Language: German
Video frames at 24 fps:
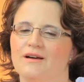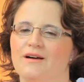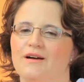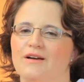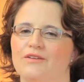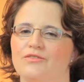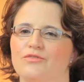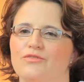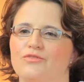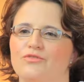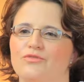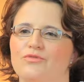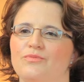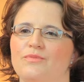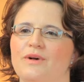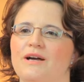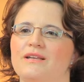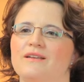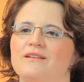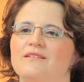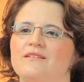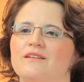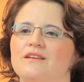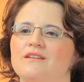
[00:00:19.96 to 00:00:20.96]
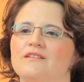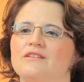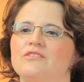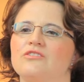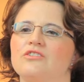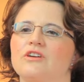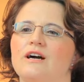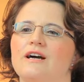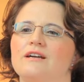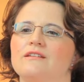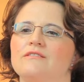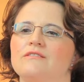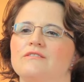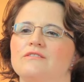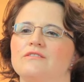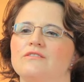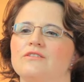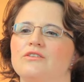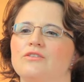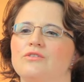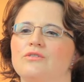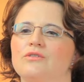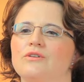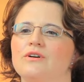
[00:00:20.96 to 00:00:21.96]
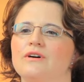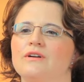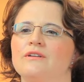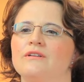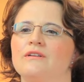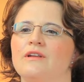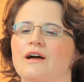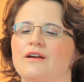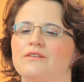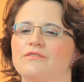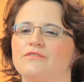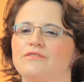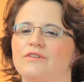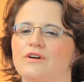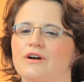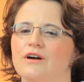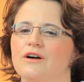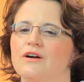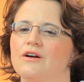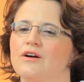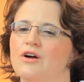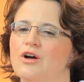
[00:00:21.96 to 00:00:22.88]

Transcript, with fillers: Also zu meinen Tätigkeiten gehören einfach